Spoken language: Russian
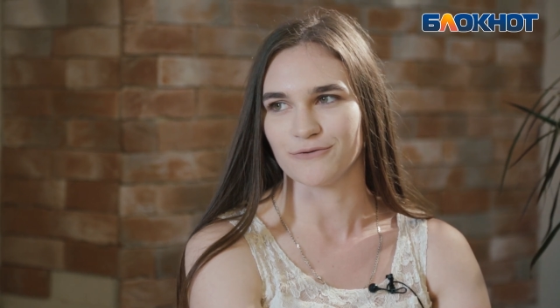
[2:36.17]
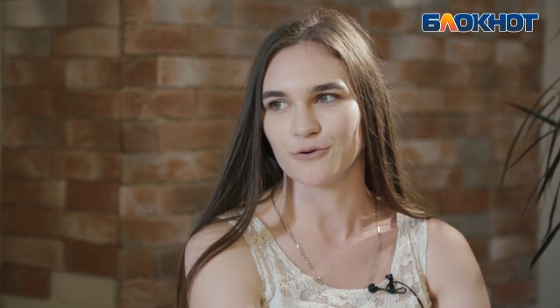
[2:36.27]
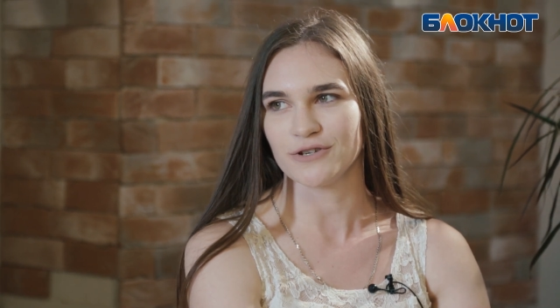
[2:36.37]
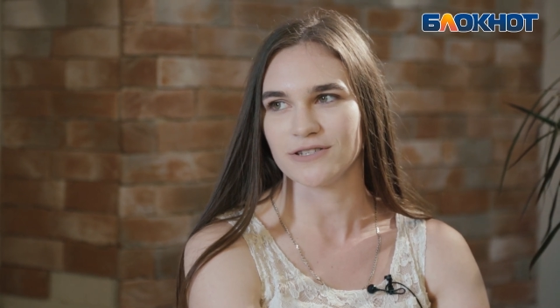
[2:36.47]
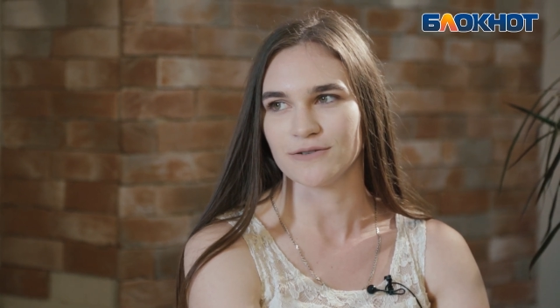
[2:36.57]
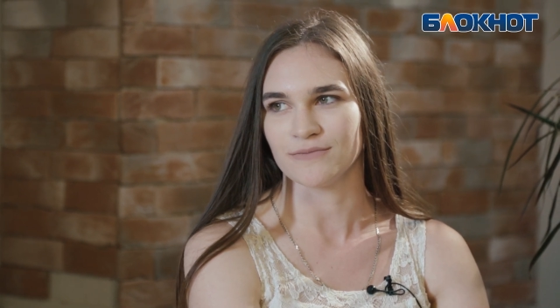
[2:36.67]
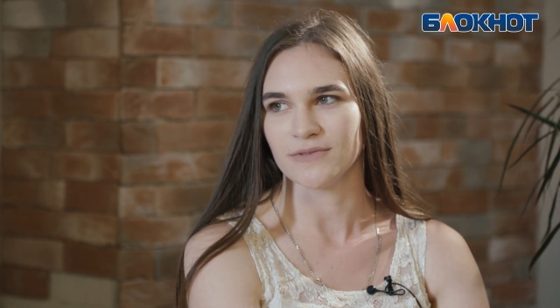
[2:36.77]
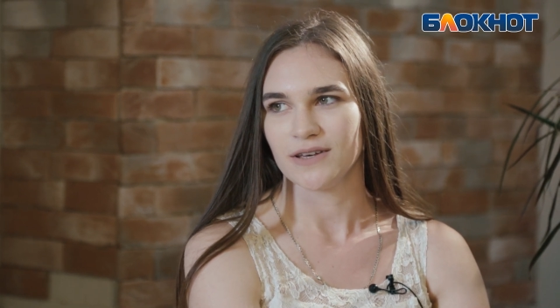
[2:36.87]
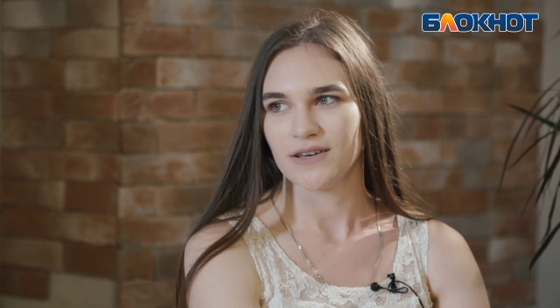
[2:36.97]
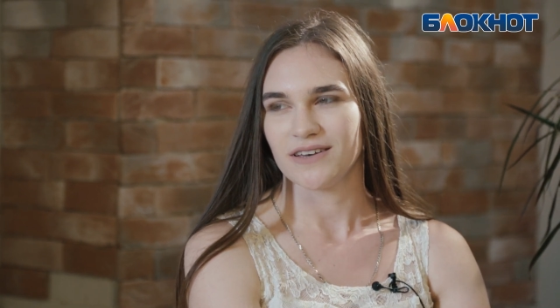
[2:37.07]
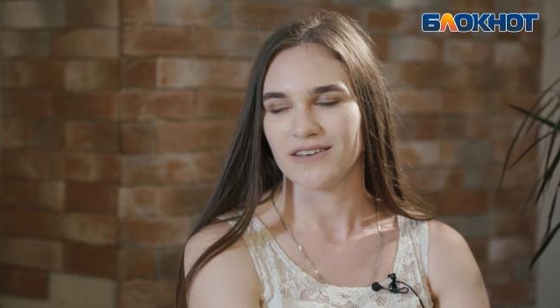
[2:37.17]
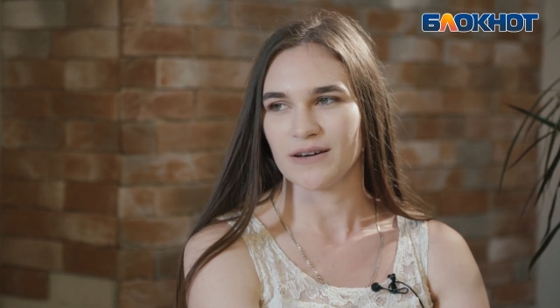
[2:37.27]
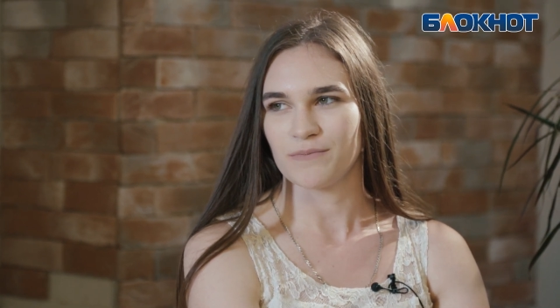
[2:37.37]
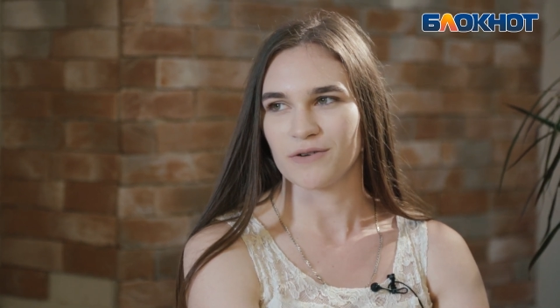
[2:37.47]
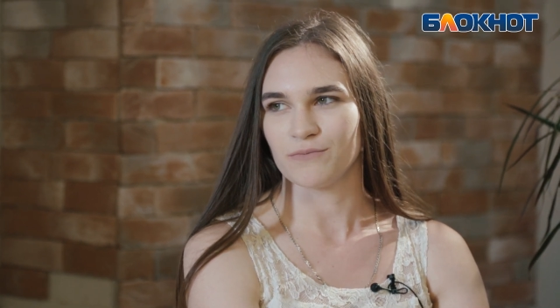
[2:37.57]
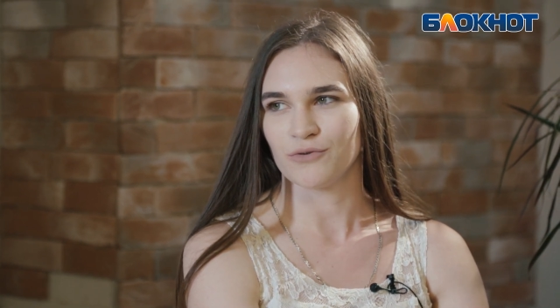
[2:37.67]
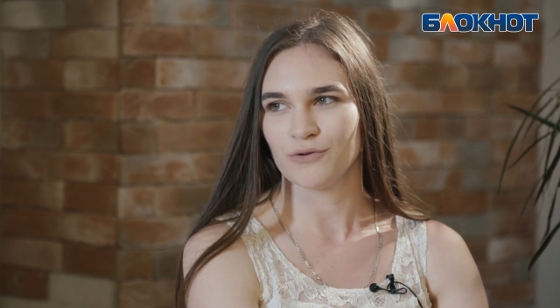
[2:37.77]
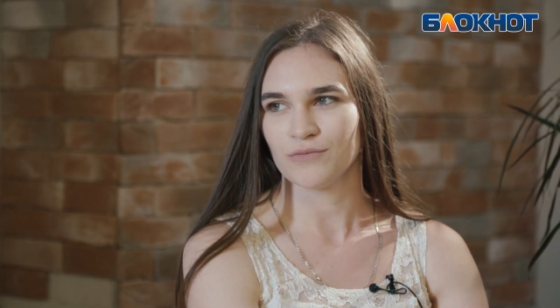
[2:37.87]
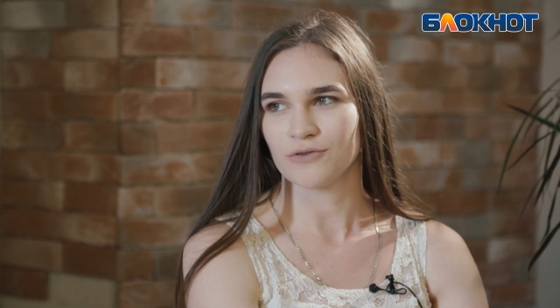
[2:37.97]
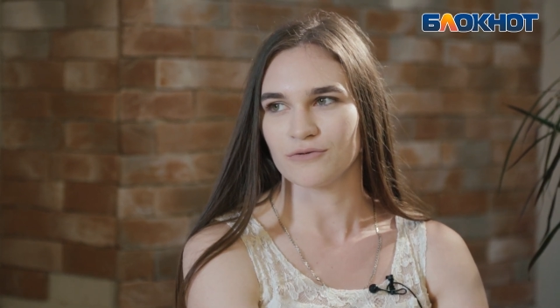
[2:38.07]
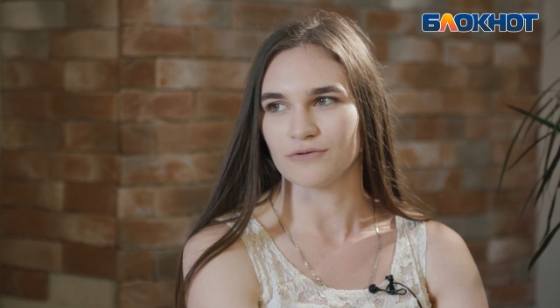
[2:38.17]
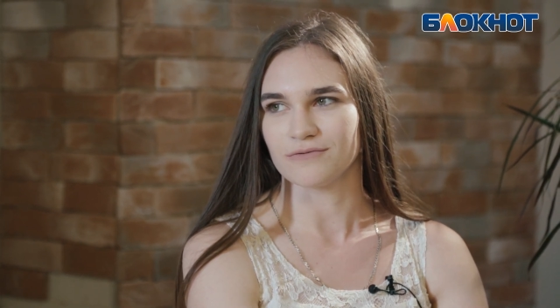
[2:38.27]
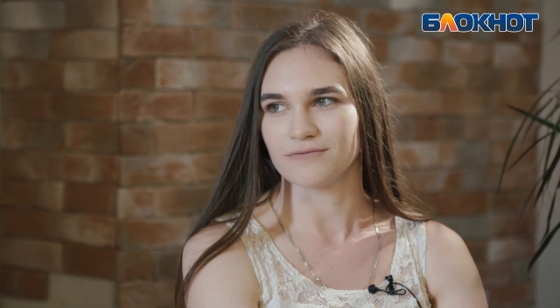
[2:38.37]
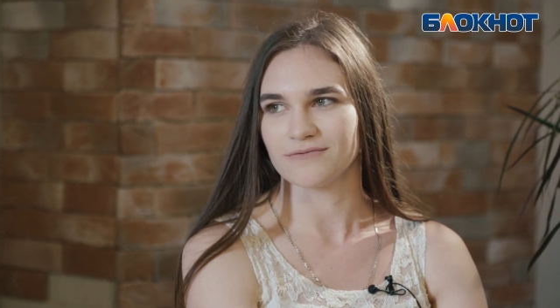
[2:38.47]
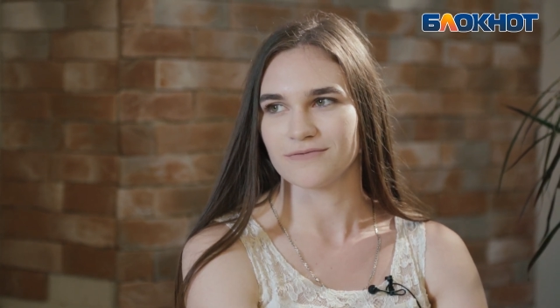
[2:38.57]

8, и я прям помню,